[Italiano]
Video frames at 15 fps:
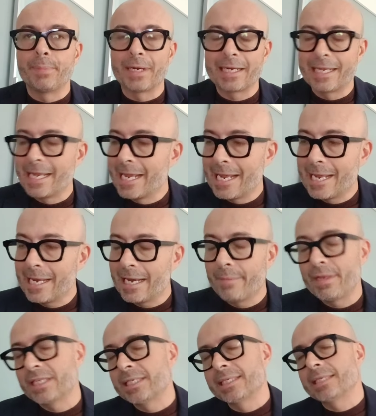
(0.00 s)
perché la
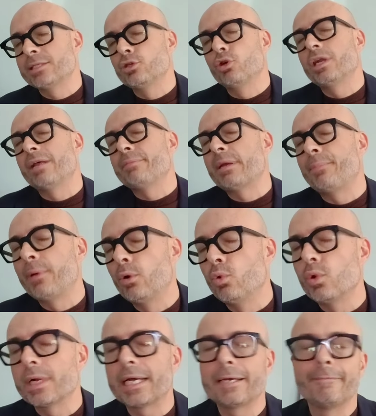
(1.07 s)
mia sensazione, la mia
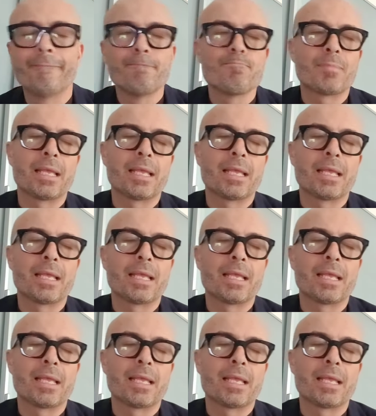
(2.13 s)
paura,